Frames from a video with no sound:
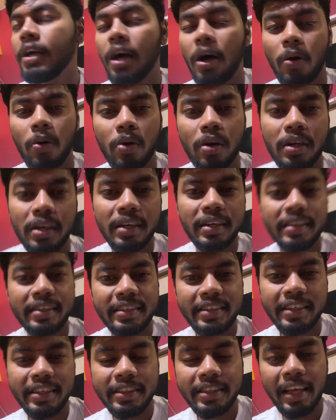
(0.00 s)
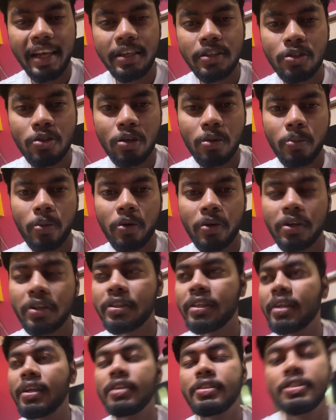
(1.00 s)
அவங்களுக்குலாம் நான் என்ன தேங்க்ஸ் சொல்ல போகிறேன்னு
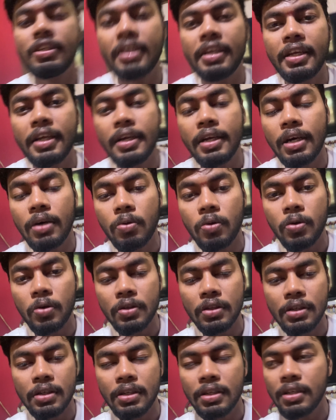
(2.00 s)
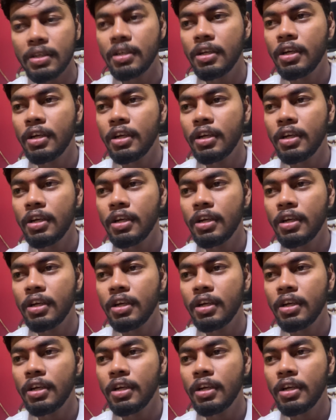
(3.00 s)
தெரில சரியானாவும் வந்துட்டு